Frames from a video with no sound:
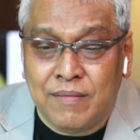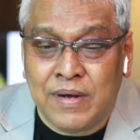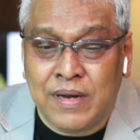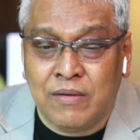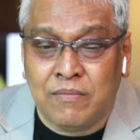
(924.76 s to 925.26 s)

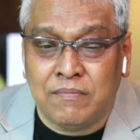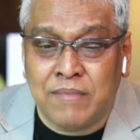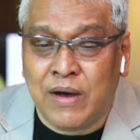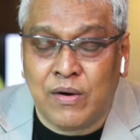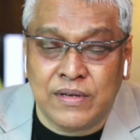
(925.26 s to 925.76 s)
มันต้อง
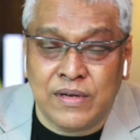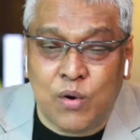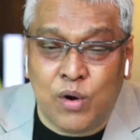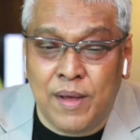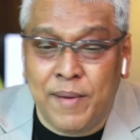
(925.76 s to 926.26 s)
มากกว่าหนึ่ง
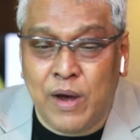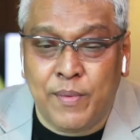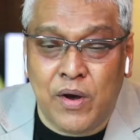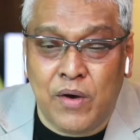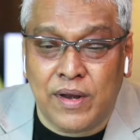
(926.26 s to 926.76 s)
คนได้ไหมเข้าไป
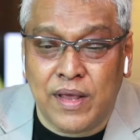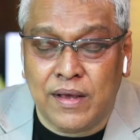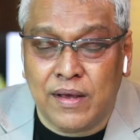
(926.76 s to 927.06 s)
ในห้องนี้